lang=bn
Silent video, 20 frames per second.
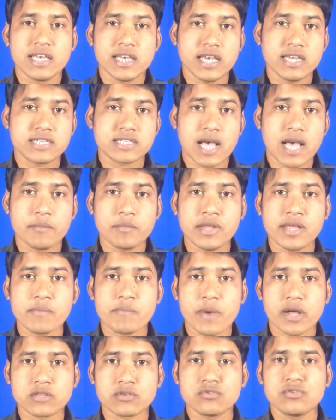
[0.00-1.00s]
এই সামনের
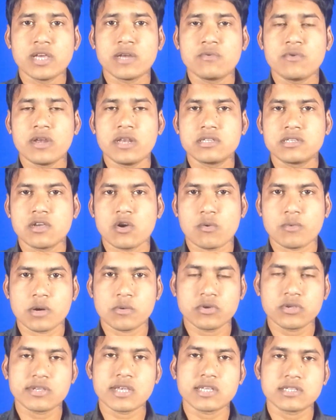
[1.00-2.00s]
পাঁচই জানুয়ারি যে
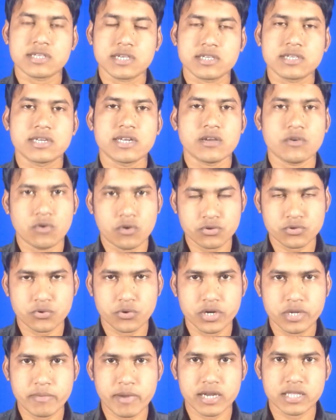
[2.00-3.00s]
অমাবস্যা আসছে সেটা হলো
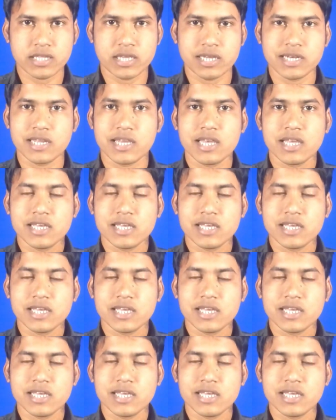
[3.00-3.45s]
শনিবার দিন